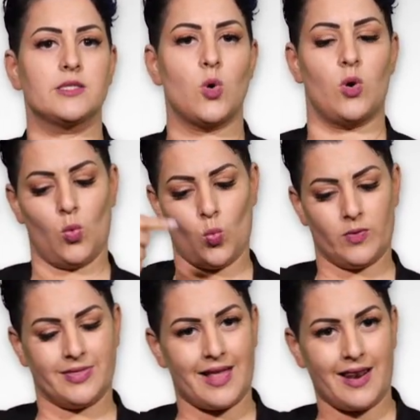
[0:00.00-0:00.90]
Sie finden
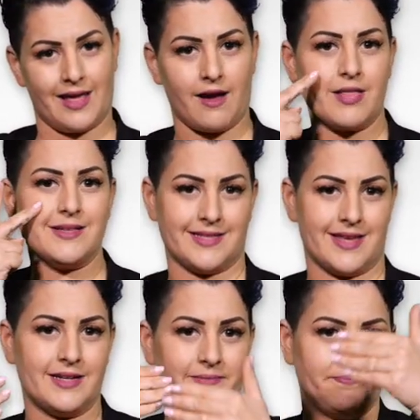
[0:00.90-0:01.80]
den Link dazu
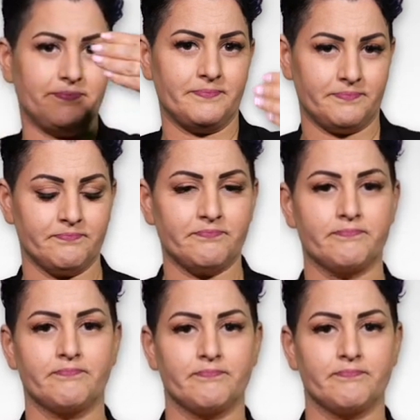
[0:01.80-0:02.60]
unter diesem Video.